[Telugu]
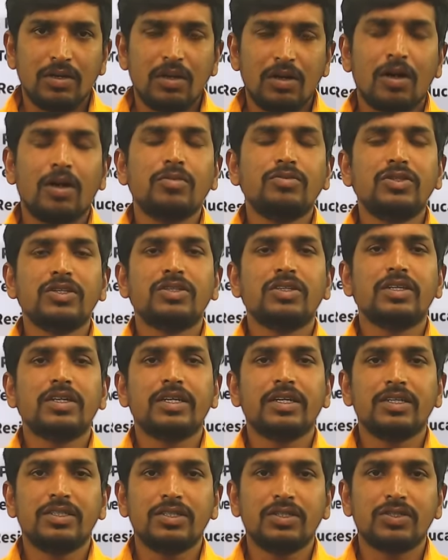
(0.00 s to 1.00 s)
ఆబ్జెక్షన్ uh,
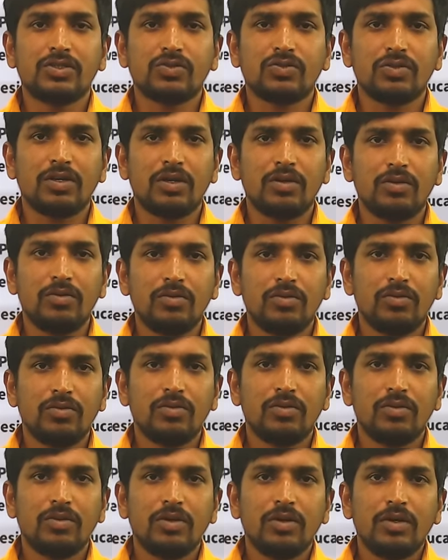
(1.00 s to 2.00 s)
రేజ్ చేసుకున్నారు
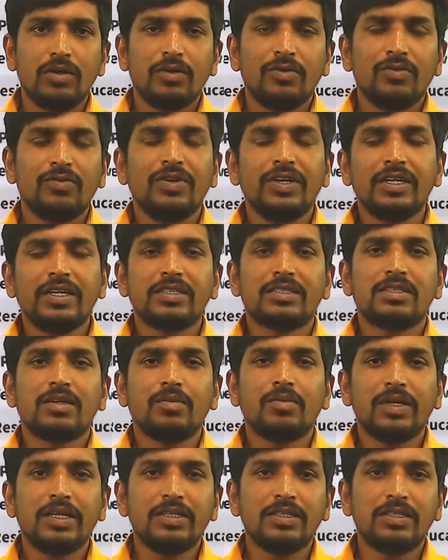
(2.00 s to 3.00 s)
వీటికి
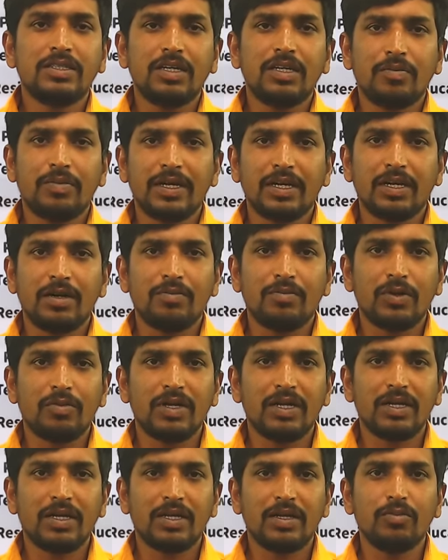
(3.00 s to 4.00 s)
సంబంధించి ఎప్పటికప్పుడు
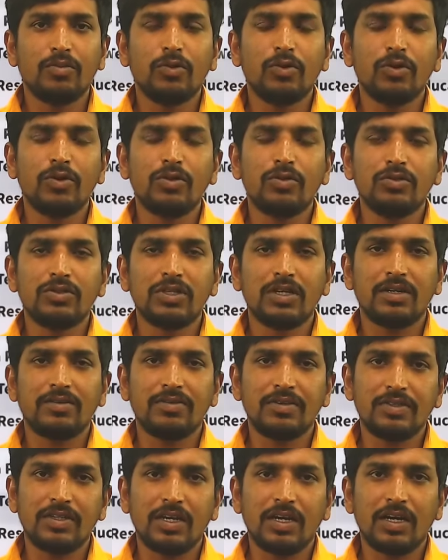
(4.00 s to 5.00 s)
మనకి బోర్డు నుంచి
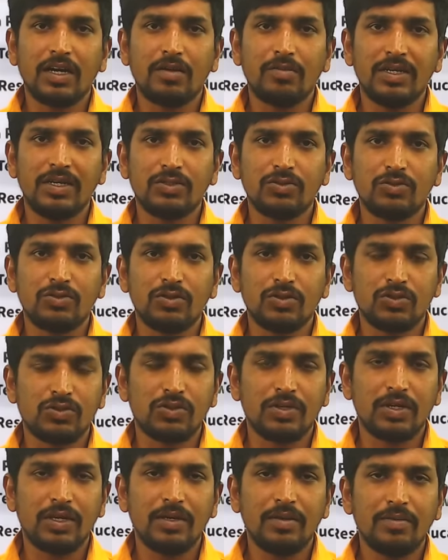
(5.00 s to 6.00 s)
అఫీషియల్గా అప్డేట్స్ కూడా
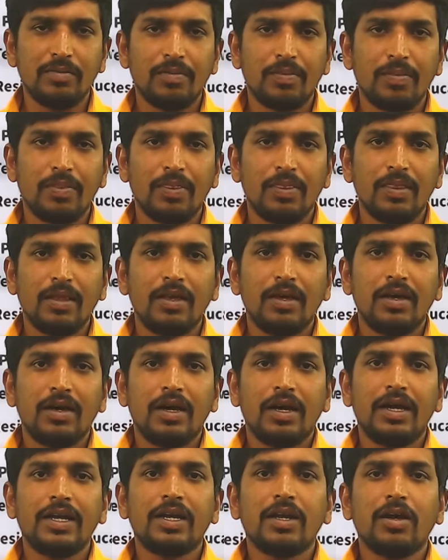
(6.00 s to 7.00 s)
వస్తున్నాయి
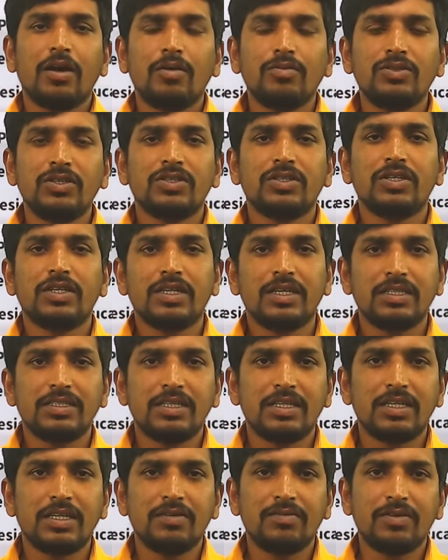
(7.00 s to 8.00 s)
అండ్ ఈ ఆబ్జెక్షన్
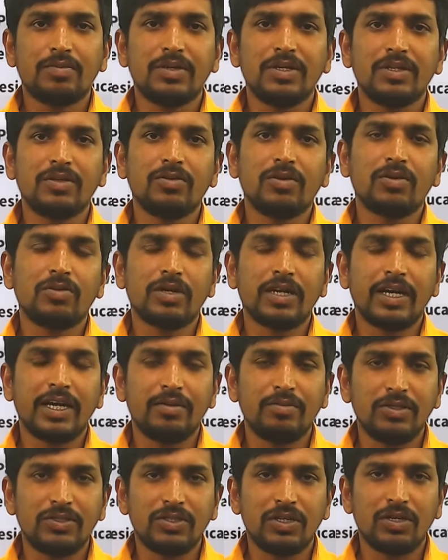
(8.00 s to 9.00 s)
రేసింగ్కి ఫిఫ్టీన్త్ వరకు టైం
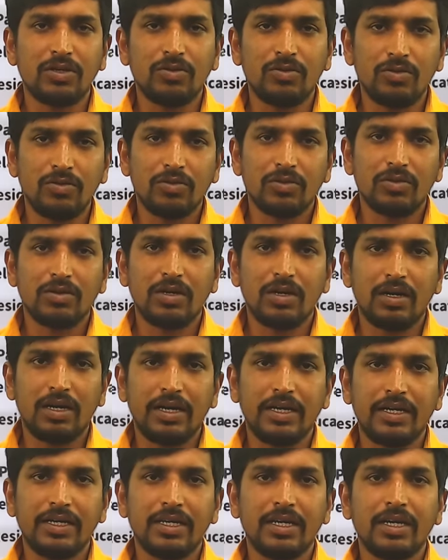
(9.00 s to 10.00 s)
ఇచ్చారు
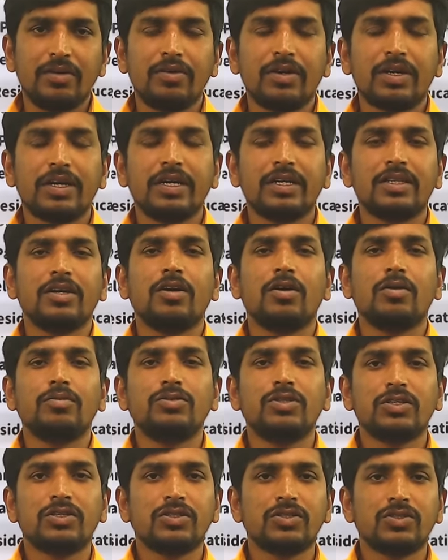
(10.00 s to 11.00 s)
అండ్ ఎవరికైతే
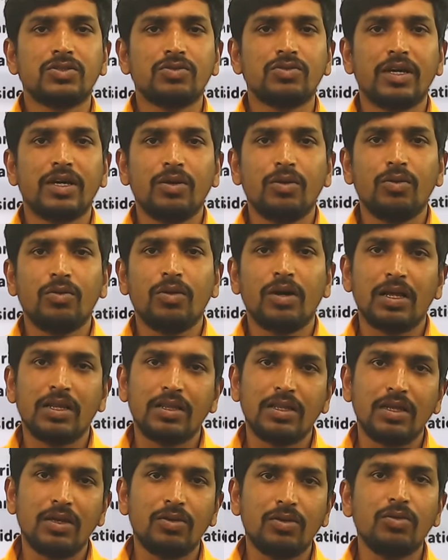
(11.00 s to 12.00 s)
ఆబ్జెక్షన్స్ ఉన్నాయో
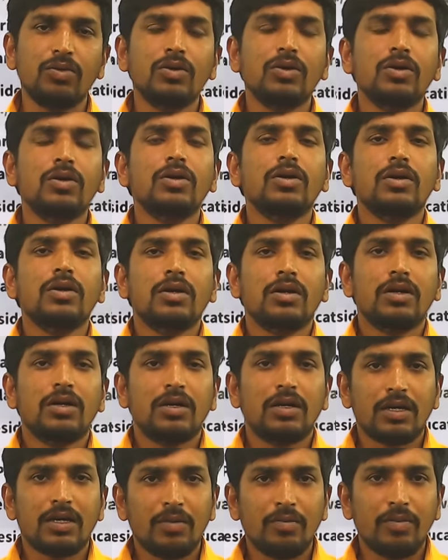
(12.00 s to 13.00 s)
వాళ్ళందరూ
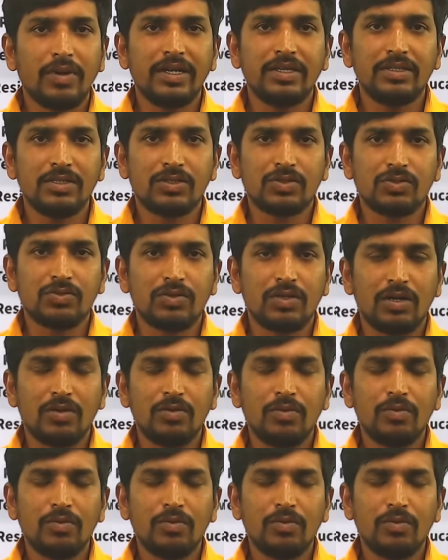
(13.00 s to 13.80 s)
కంప్లైంట్ చేసుకున్నారు